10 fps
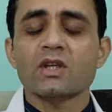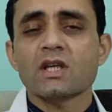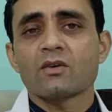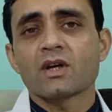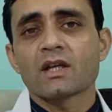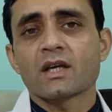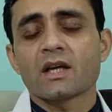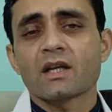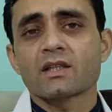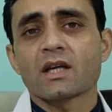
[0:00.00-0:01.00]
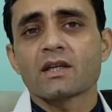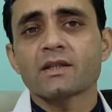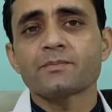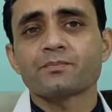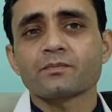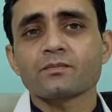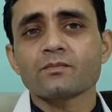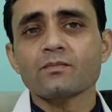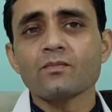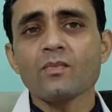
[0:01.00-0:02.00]
की सावधानियाँ रखनी चाहिए
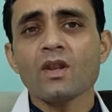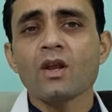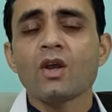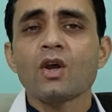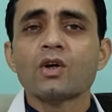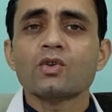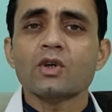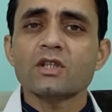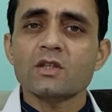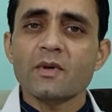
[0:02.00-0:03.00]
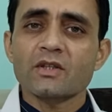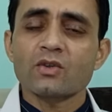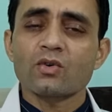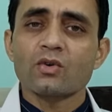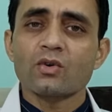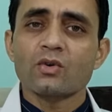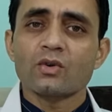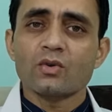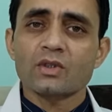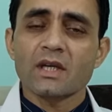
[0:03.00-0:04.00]
तो इस सस्पेंशन को
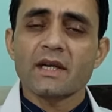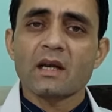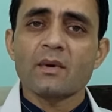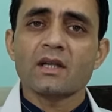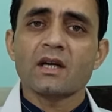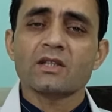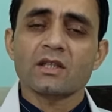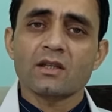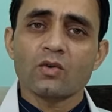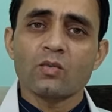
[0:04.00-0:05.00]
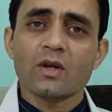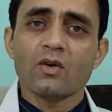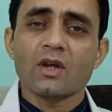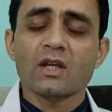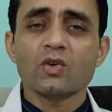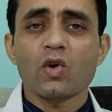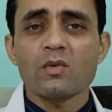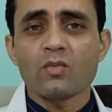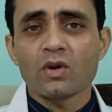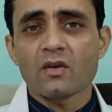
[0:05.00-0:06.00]
यूज़ करने के बाद अगर चक्कर घूमे हो रहे हैं तो कोई भी
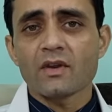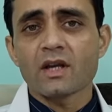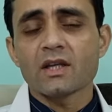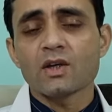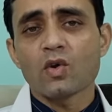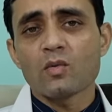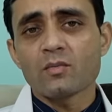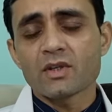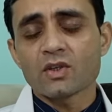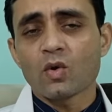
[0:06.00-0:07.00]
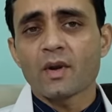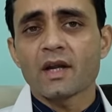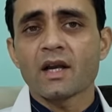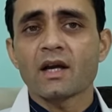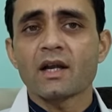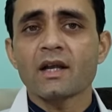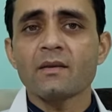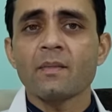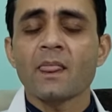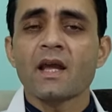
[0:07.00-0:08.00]
मोटर व्हीकल या कोई भी मशीन ऑपरेट ना करें
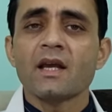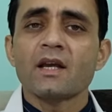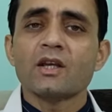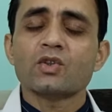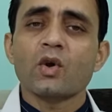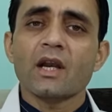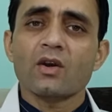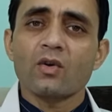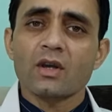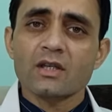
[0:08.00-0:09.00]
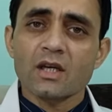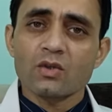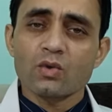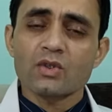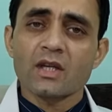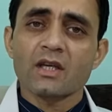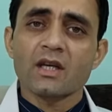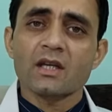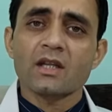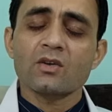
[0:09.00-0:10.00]
इसको अल्कोहल के साथ यूज़ नहीं किया
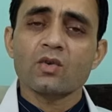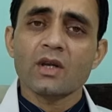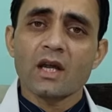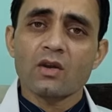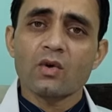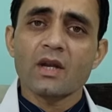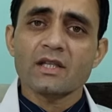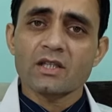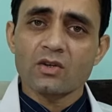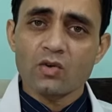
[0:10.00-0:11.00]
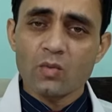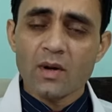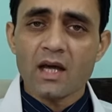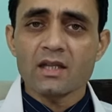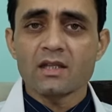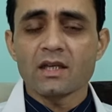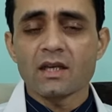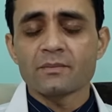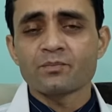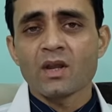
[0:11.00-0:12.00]
जाता है क्योंकि अल्कोहल एसिडिटी को बढ़ा देती है